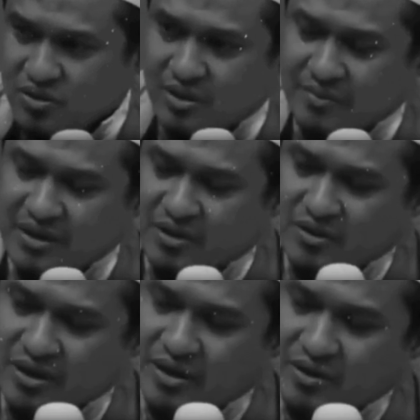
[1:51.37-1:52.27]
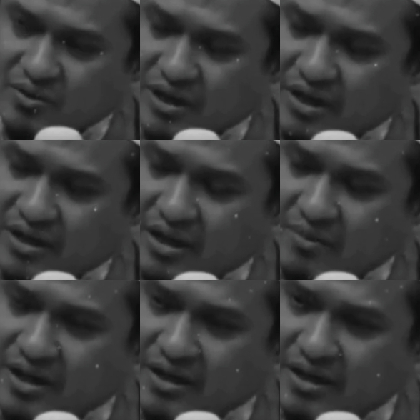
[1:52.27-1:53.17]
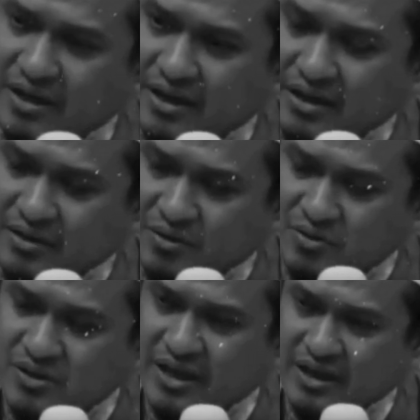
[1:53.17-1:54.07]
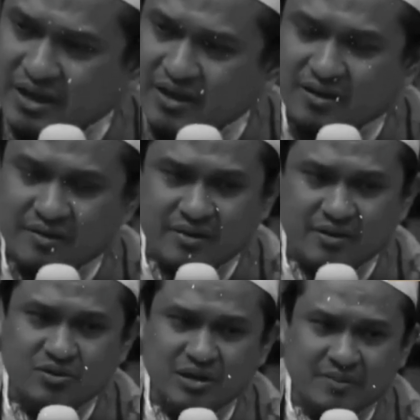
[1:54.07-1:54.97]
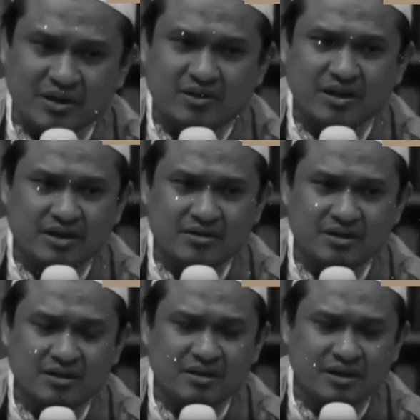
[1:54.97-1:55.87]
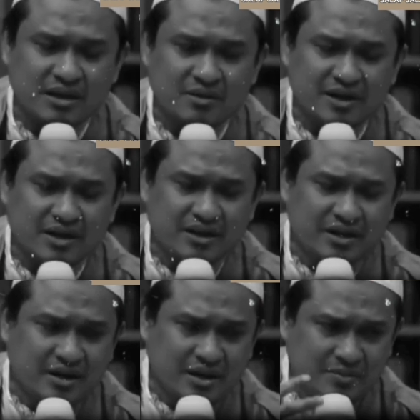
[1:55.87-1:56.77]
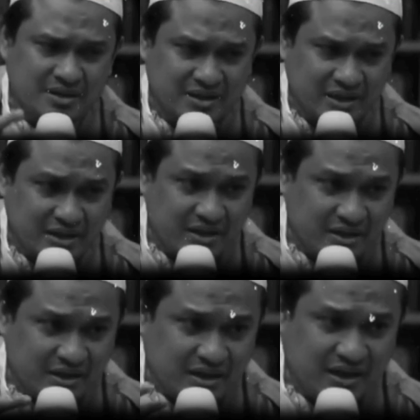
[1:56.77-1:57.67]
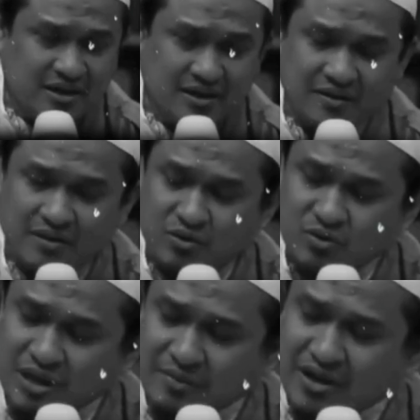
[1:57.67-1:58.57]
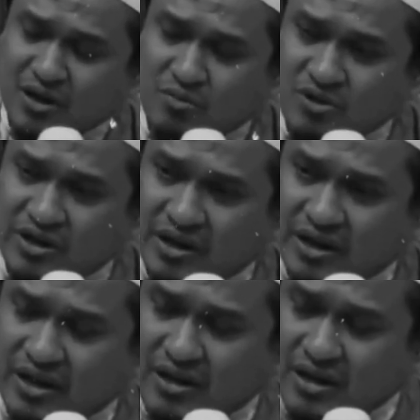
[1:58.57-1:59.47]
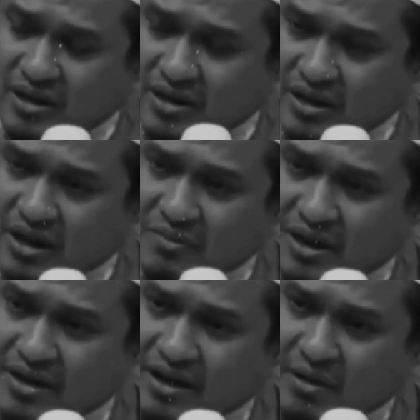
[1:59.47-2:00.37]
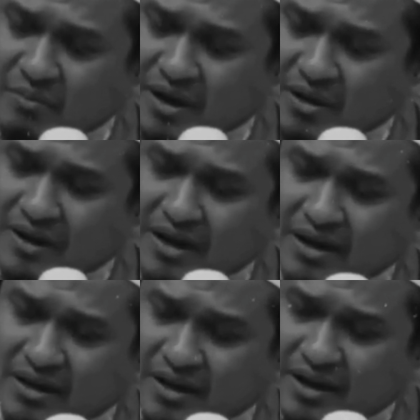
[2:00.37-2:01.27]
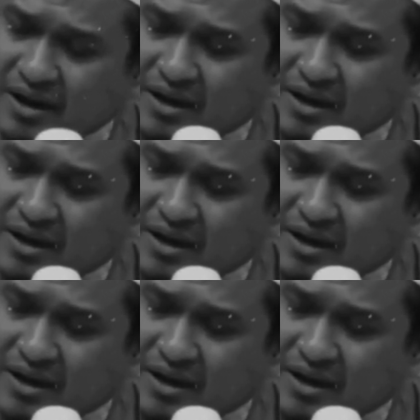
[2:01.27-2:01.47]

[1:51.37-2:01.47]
Itu ucapannya orang Yahudi ketika mengatakan Uzair anak Allah. Ucapan orang Nasara ketika mengatakan Al-Masih Allah? Ucapan kaum musyrikin ketika mengatakan para malaikat